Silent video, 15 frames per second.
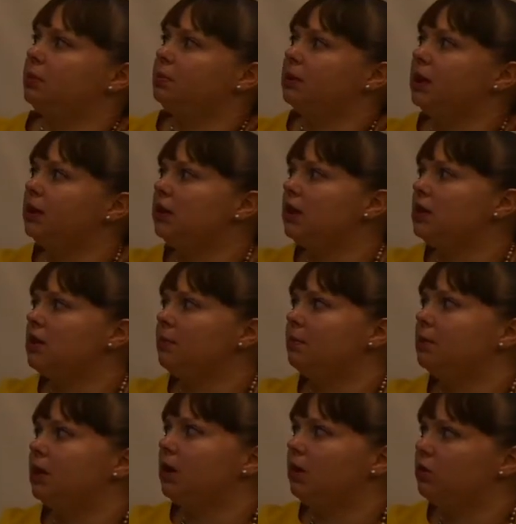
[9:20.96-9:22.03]
имплантация
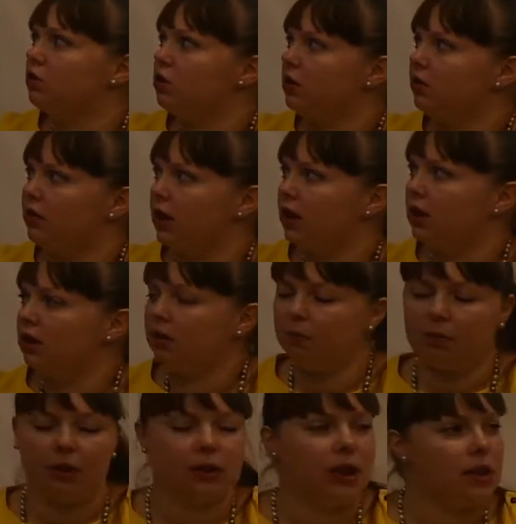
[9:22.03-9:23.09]
была уже в каких-то
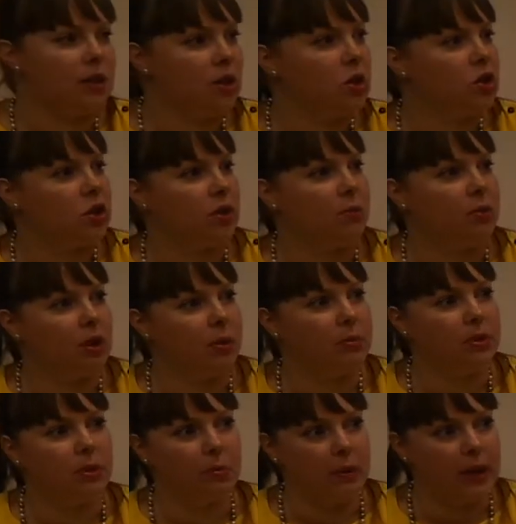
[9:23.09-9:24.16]
прогностически более
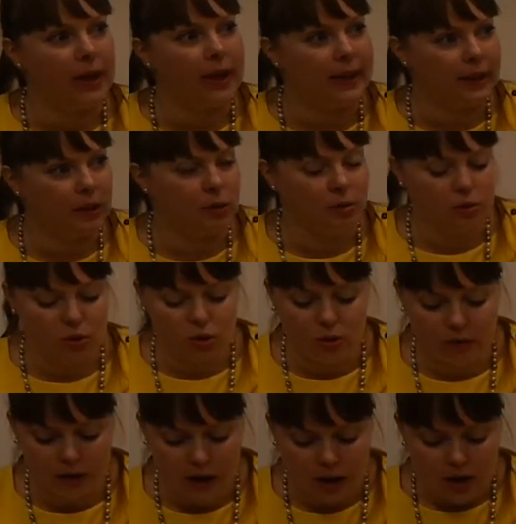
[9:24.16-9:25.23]
благоприятных
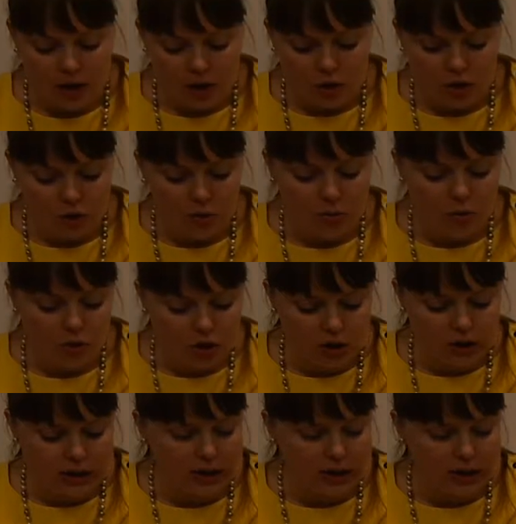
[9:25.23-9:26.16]
условиях. Что можно